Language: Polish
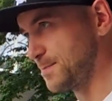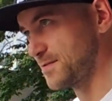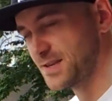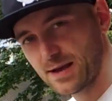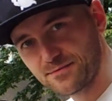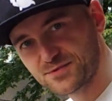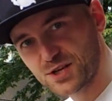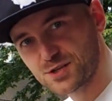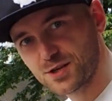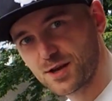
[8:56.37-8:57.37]
nie sprawdzałem
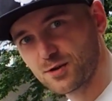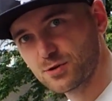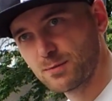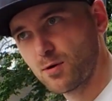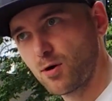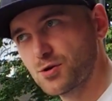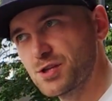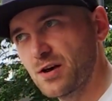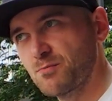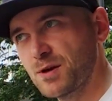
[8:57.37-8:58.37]
wcześniej, która była
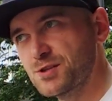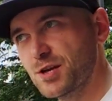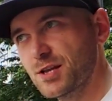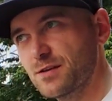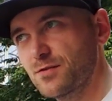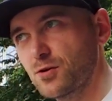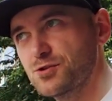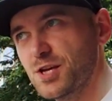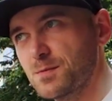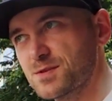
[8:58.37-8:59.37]
godzina w momencie, kiedy
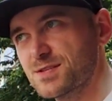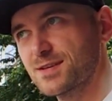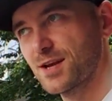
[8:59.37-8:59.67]
wychodziłem z